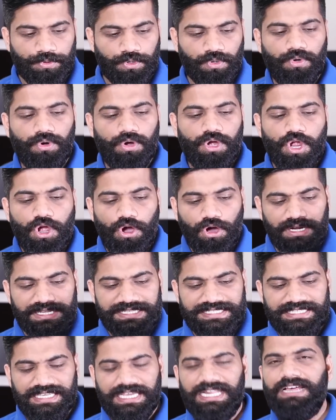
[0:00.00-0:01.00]
प्रो और
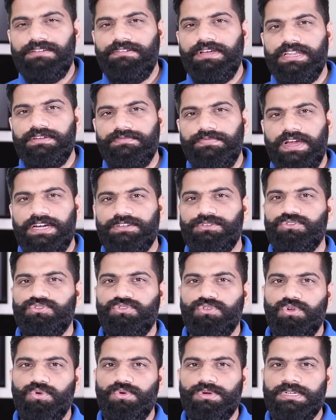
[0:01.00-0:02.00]
इसके अलावा इनफैक्ट
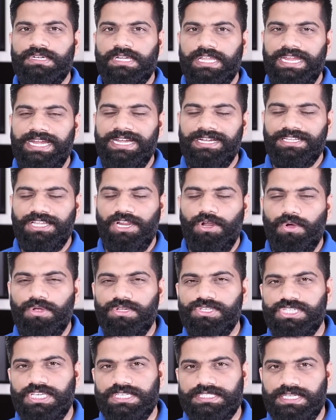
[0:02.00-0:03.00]
दोस्तों नोट एट के
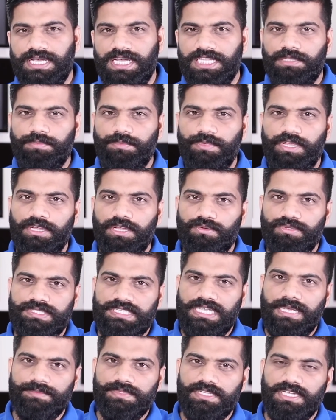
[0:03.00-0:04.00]
लॉन्च के साथ में कुछ
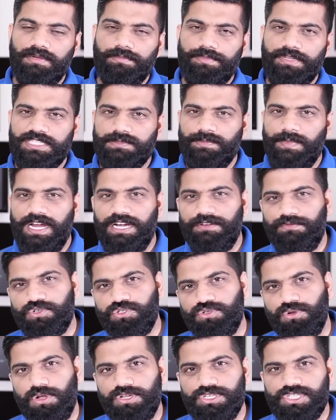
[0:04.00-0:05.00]
सैमसंग अपनी स्मार्ट
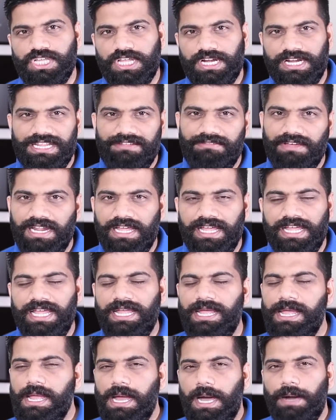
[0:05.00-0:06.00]
वॉच तो लॉन्च करने ही वाला है
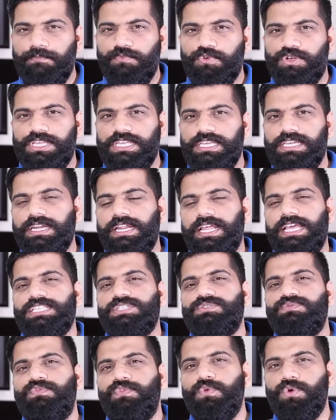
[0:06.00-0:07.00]
अब वो गियर
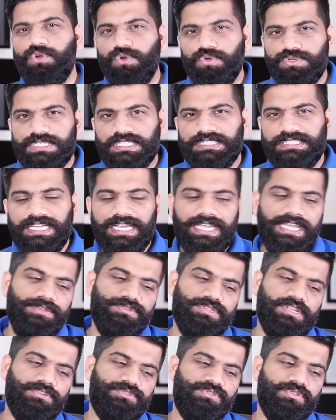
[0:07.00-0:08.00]
एस फोर हो सकता है
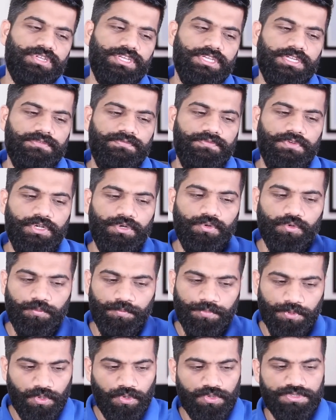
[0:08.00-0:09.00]
उसका दोस्तों गियर फिट टू
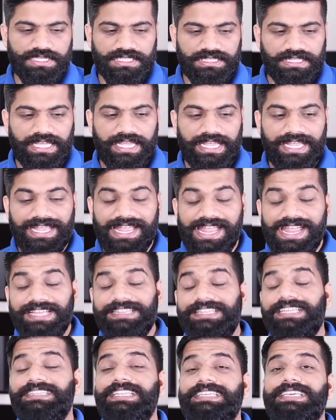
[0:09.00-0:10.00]
प्रो हो सकता है
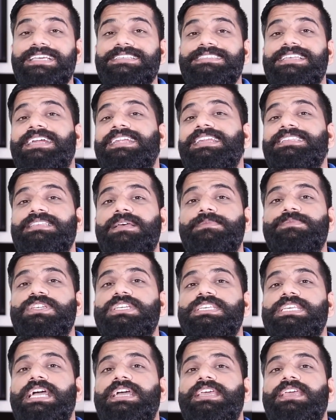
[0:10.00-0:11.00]
देखते हैं कि एक्जैक्टली
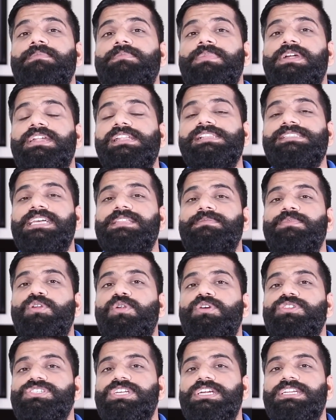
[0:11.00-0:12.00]
सैमसंग क्या क्या बंडल साथ में
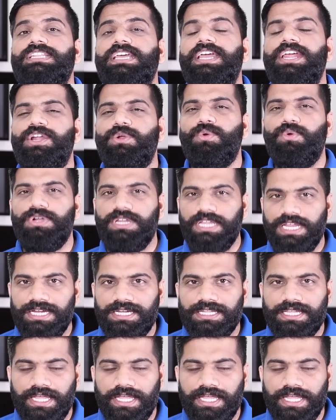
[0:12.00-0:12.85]
लॉन्च करता है नोट एट